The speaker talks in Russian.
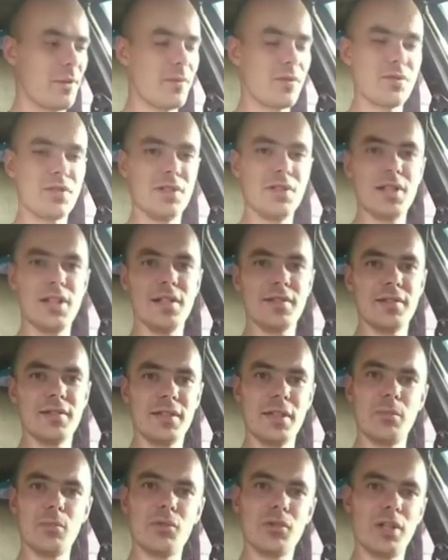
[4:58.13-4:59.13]
Мне просто
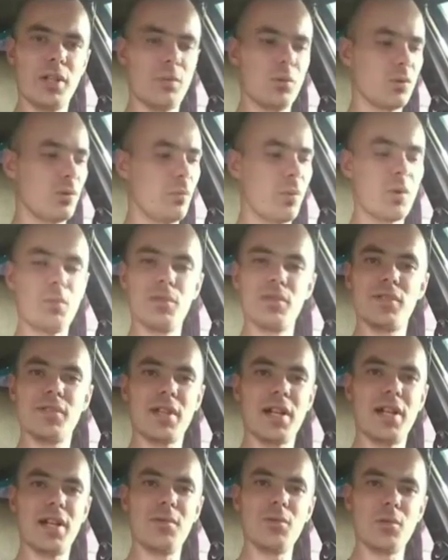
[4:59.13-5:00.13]
интересно, потому что я буду пробовать
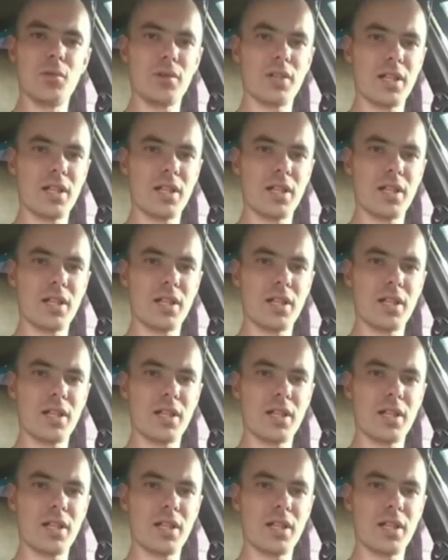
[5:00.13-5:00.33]
все равно,